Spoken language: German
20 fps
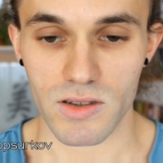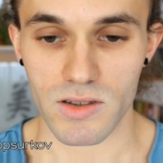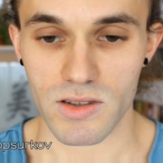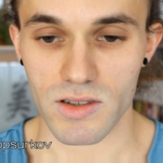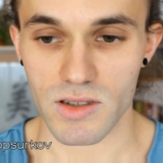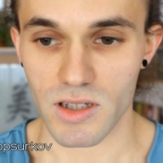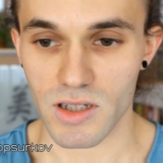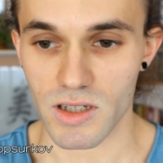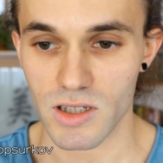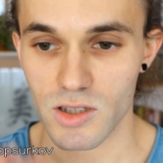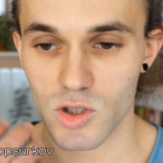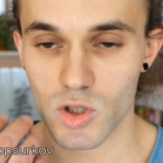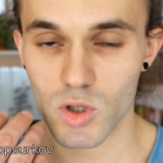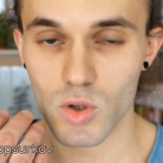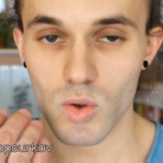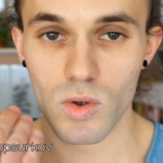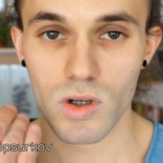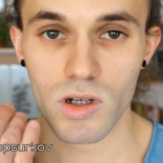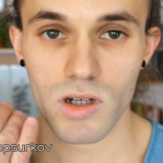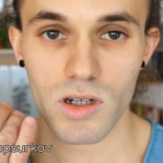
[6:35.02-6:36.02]
die
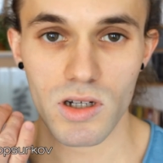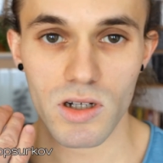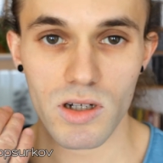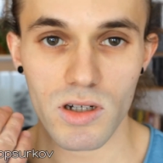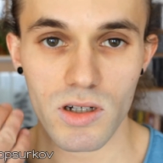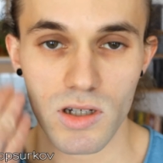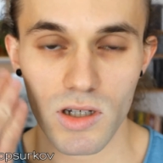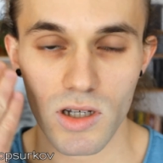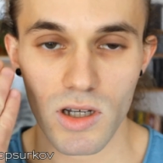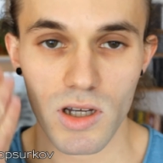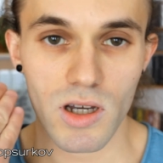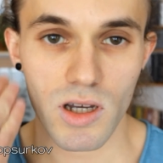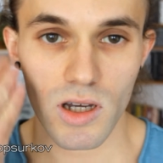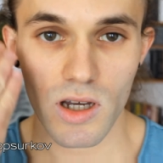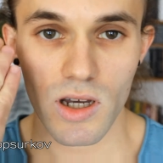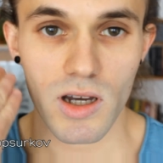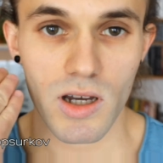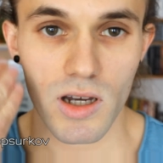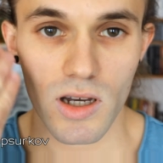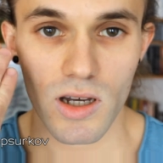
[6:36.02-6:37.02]
Zunge
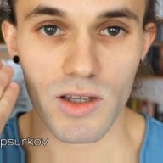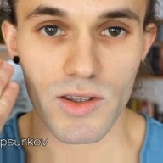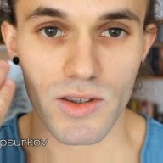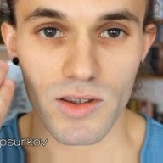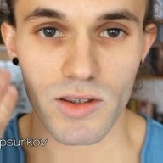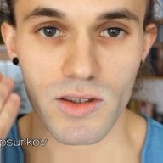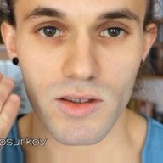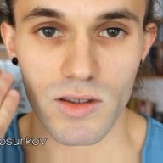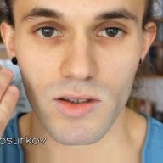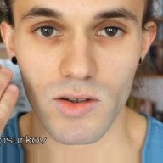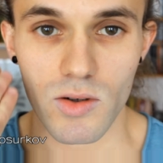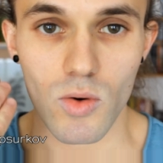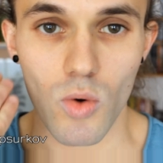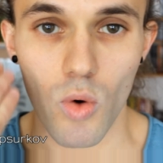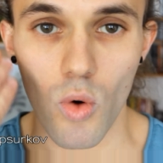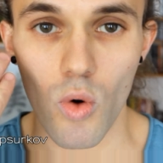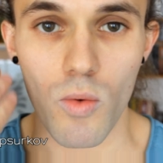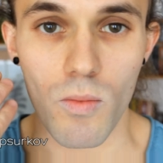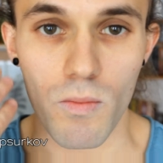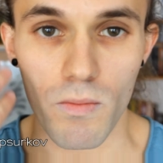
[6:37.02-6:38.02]

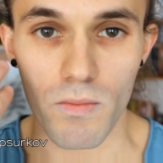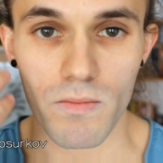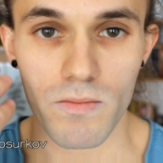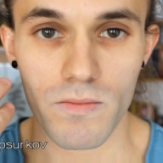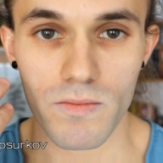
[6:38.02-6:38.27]
oben,